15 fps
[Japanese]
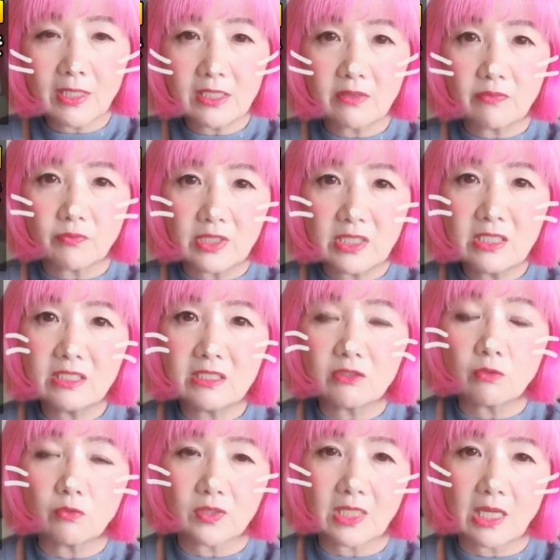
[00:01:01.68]
てもいい
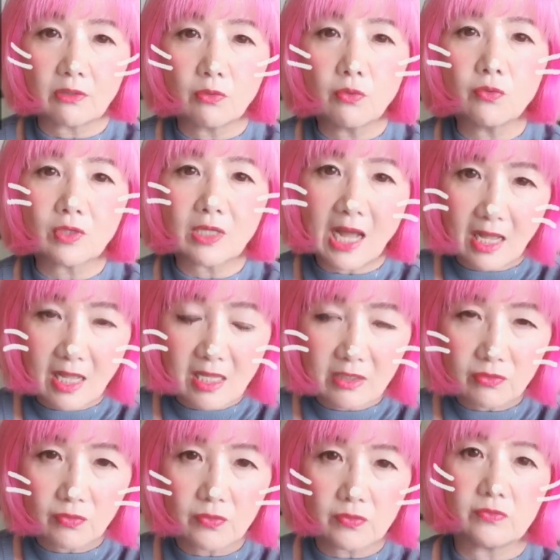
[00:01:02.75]
のだろうか
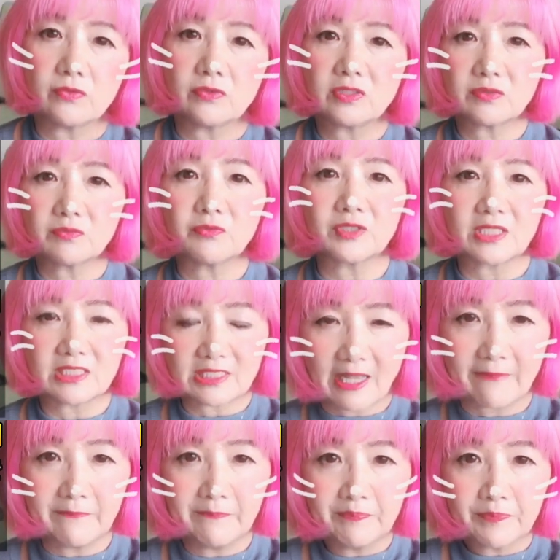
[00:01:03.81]
という質問でした。
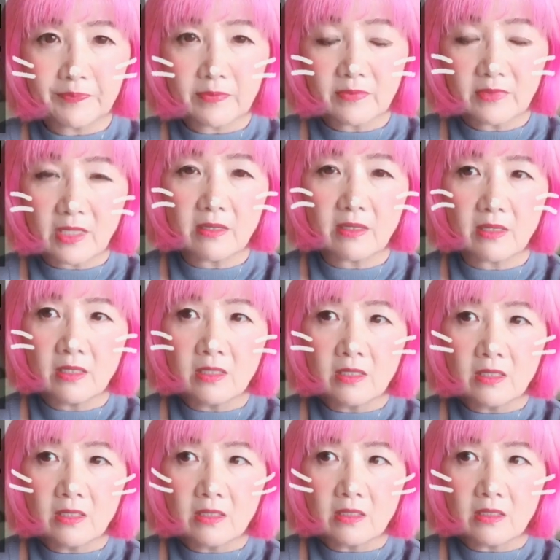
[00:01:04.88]
で、
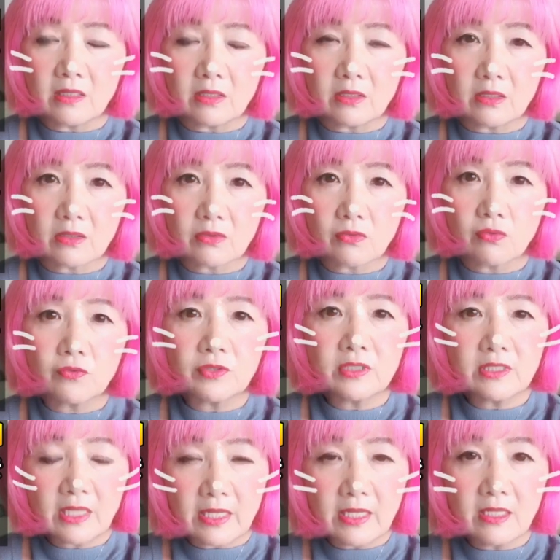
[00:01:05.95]
えー、ここに
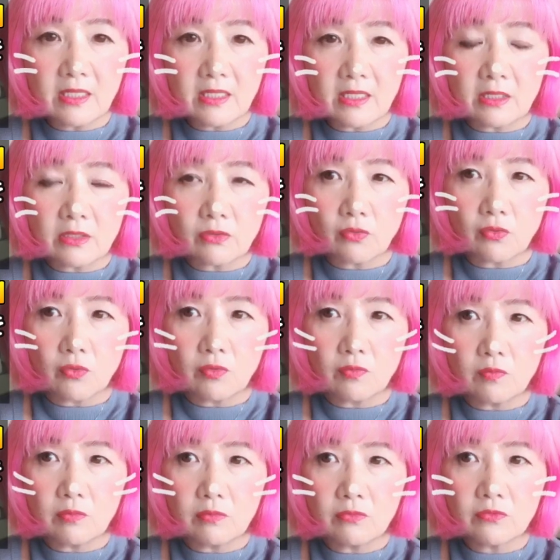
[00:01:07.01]
ね、えーと、
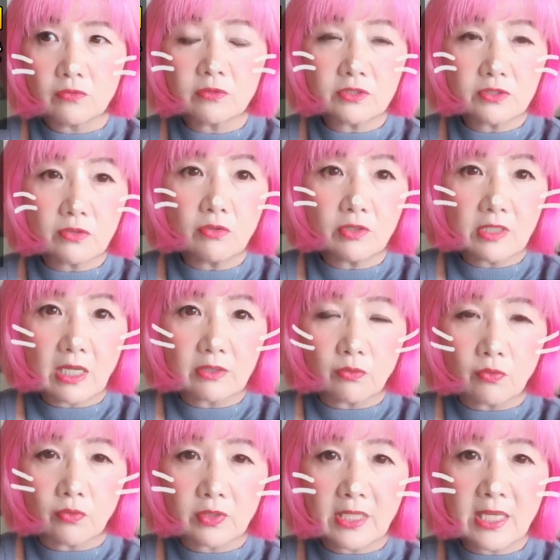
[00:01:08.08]
ものすごいあ
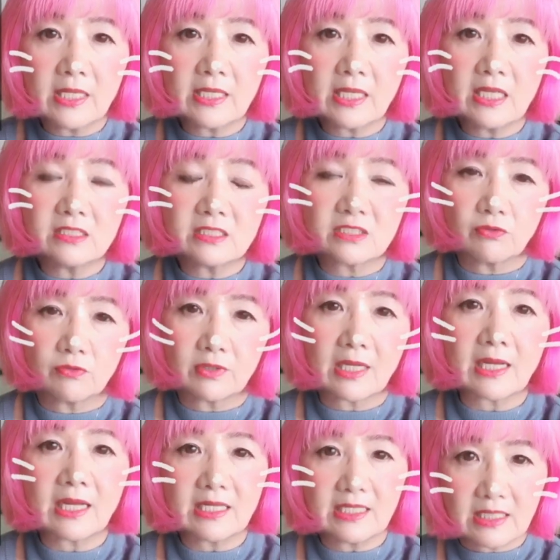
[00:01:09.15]
の経験値の
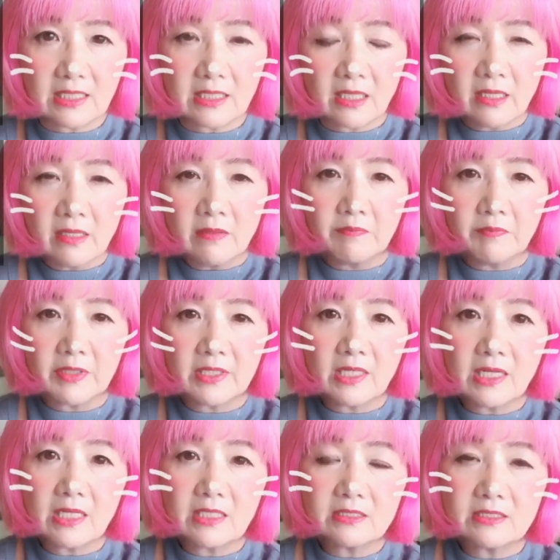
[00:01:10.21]
高い
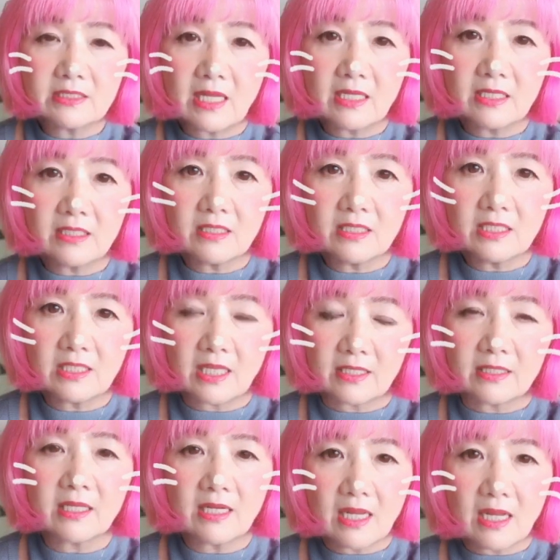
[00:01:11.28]
ベテランさんにだっ
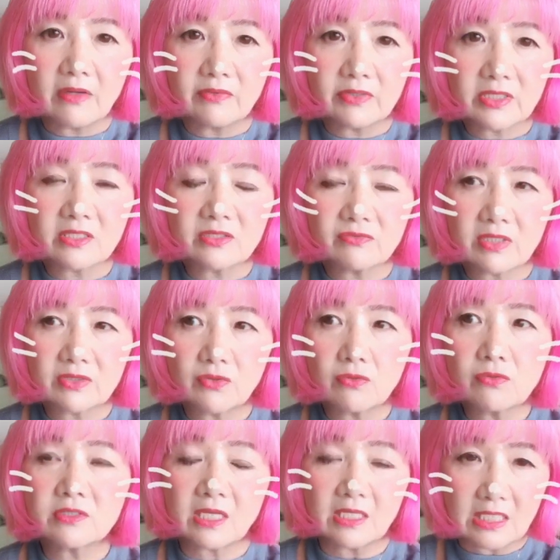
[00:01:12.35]
たら私は即
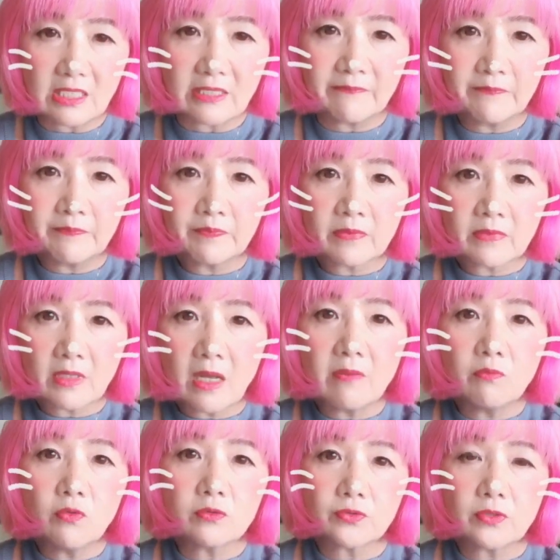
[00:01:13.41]
座に「あ
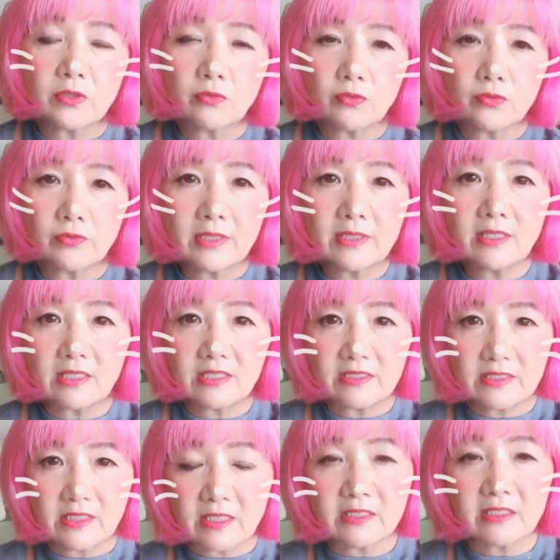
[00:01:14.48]
もうそれ断ったらいいんじゃ
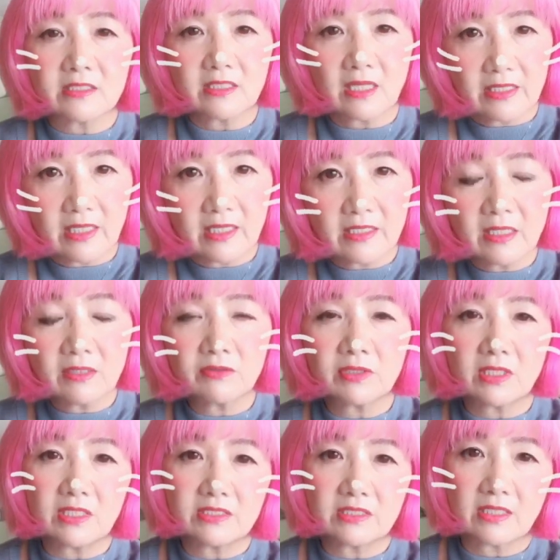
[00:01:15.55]
ないですかやらなくていい
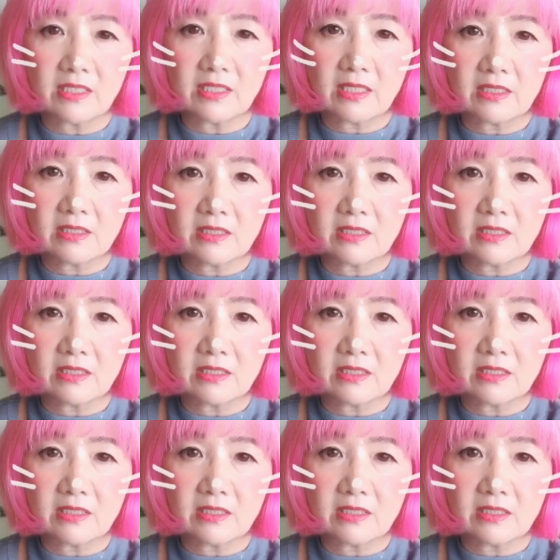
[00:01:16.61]
んじゃないか